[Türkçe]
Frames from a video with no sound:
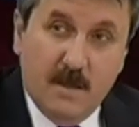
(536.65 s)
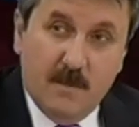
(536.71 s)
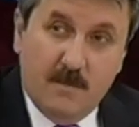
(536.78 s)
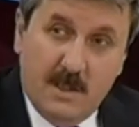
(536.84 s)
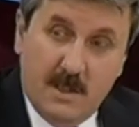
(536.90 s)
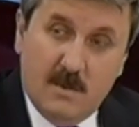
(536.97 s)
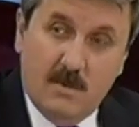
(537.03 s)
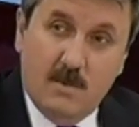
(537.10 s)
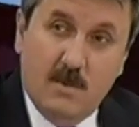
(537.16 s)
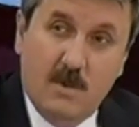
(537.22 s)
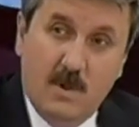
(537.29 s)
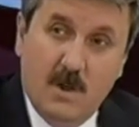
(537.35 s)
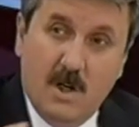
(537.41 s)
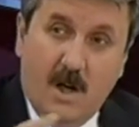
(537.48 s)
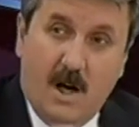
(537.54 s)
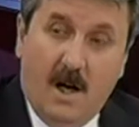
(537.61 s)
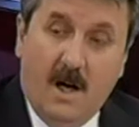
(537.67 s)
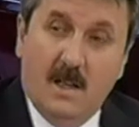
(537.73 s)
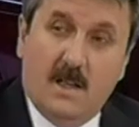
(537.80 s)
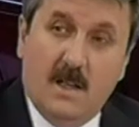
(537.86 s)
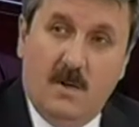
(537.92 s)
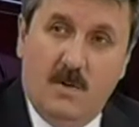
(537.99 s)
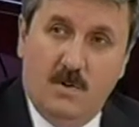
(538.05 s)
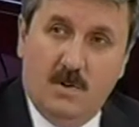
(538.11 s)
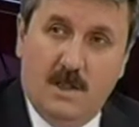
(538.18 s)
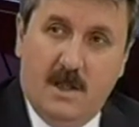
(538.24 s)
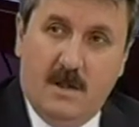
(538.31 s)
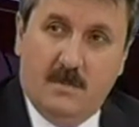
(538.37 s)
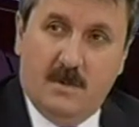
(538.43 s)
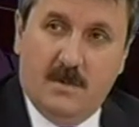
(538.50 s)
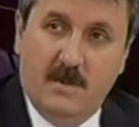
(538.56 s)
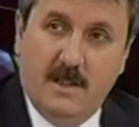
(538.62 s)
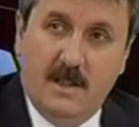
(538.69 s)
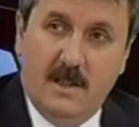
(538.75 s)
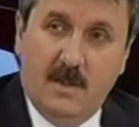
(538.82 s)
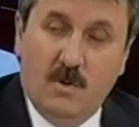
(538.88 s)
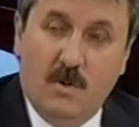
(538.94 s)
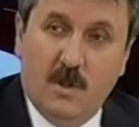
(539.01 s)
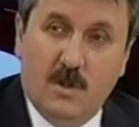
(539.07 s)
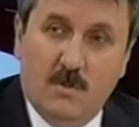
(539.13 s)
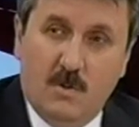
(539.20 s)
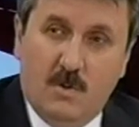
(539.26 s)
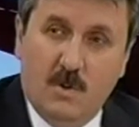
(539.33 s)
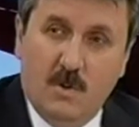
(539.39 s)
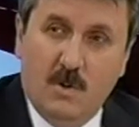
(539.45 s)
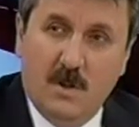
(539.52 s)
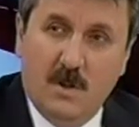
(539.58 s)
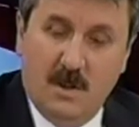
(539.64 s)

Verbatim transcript: Biz bunu 6 ay önce yaptık ve dedik ki orada bütün